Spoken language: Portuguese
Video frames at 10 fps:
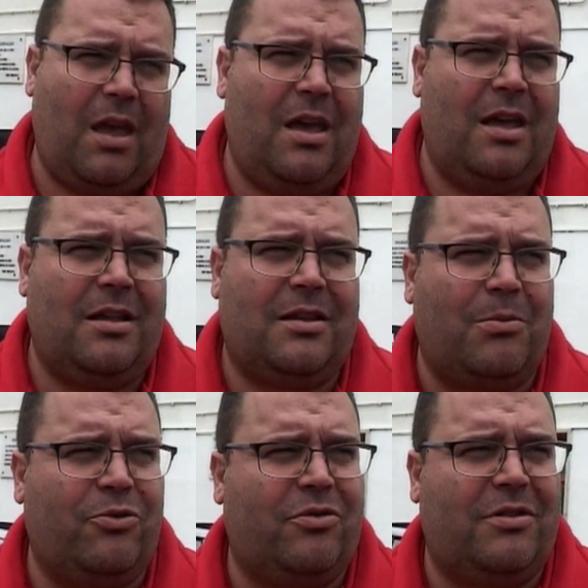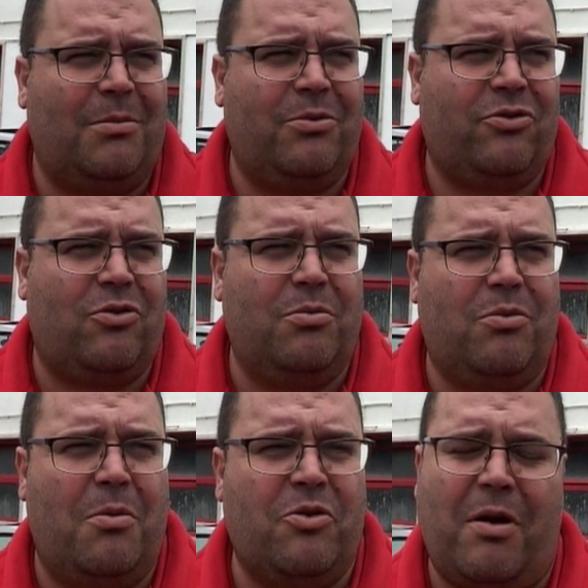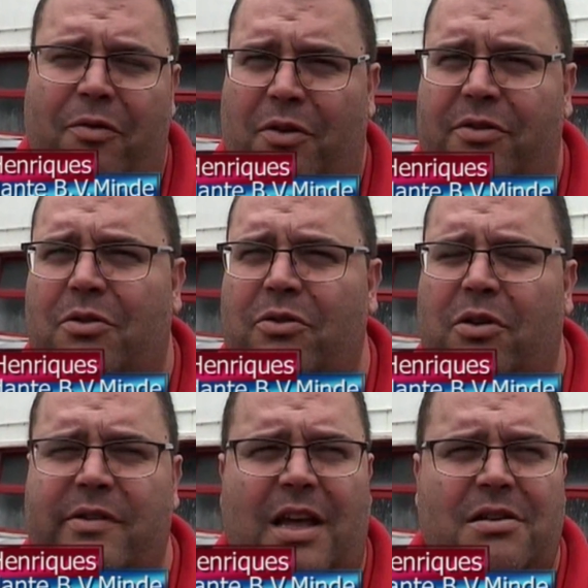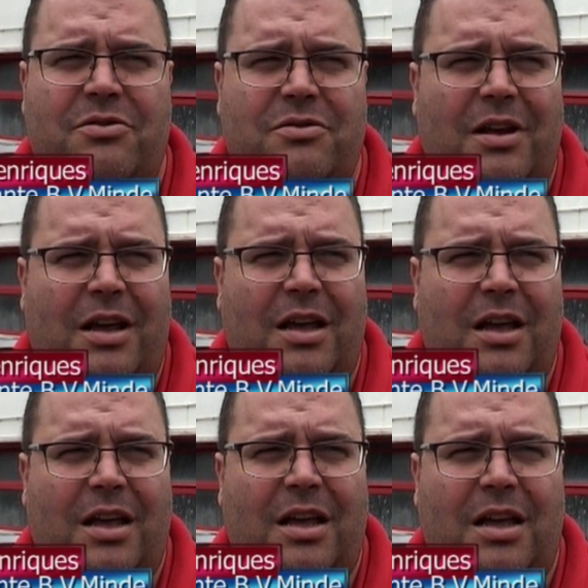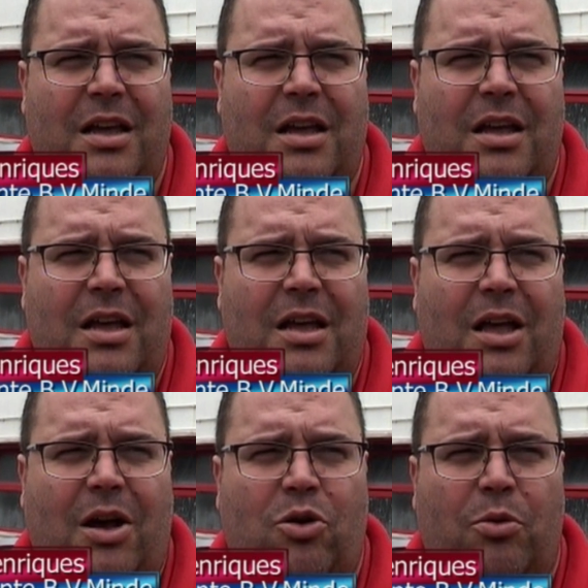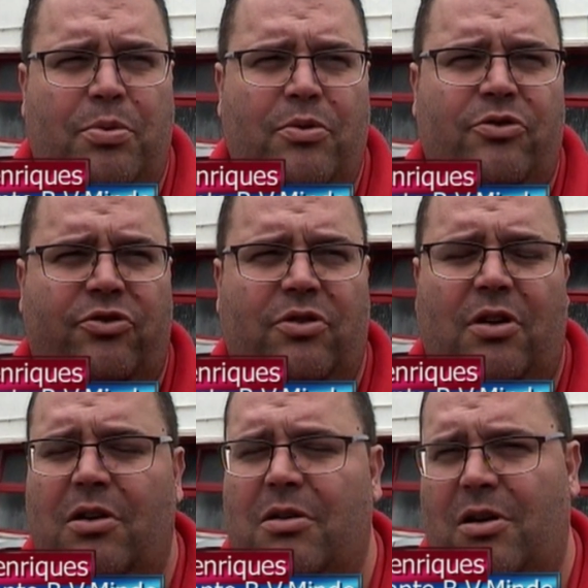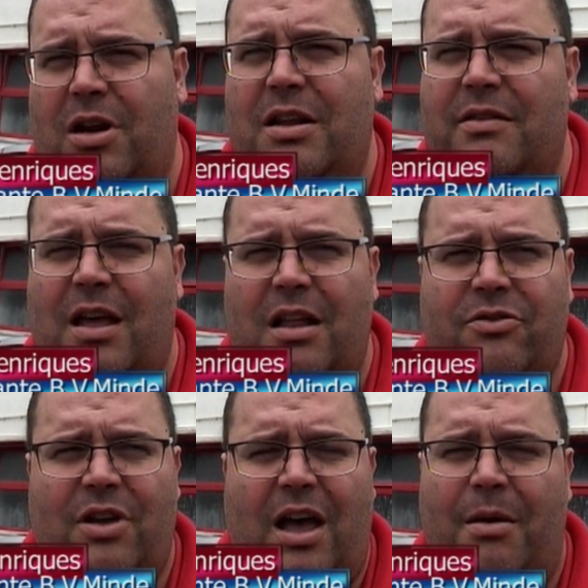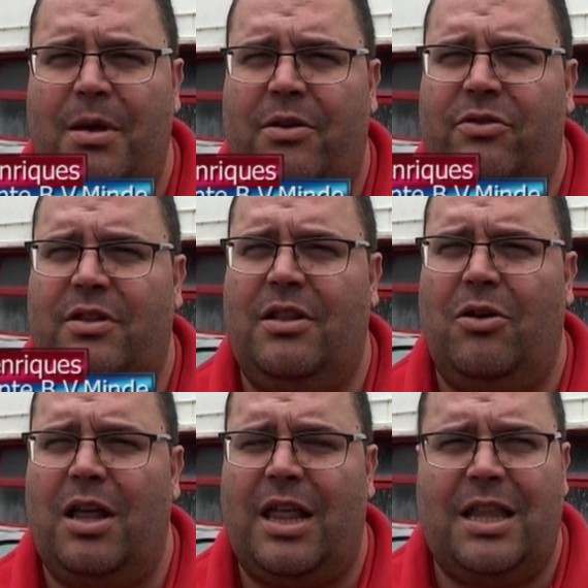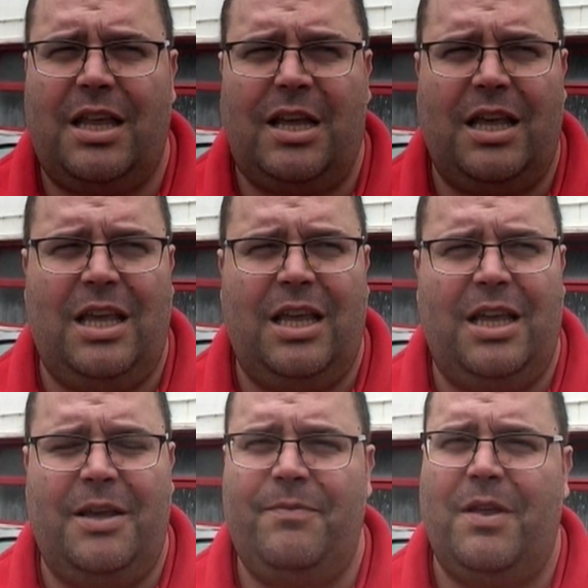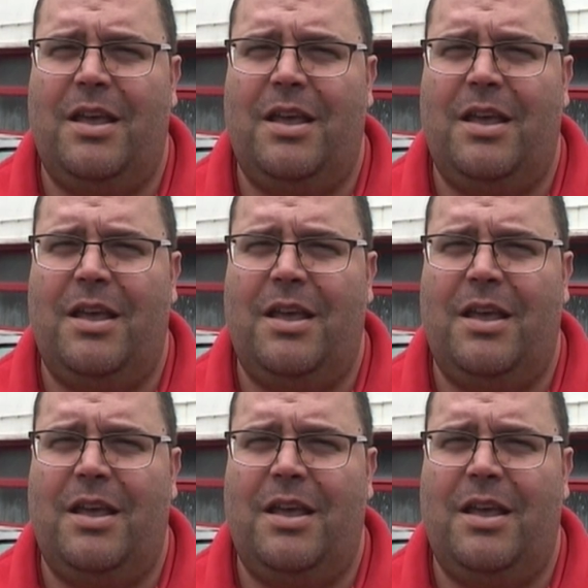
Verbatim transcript: É, estamos estamos com, com a mesma afluência dos outros anos, uh, grupos eh, organizados, já amigos de longa data e,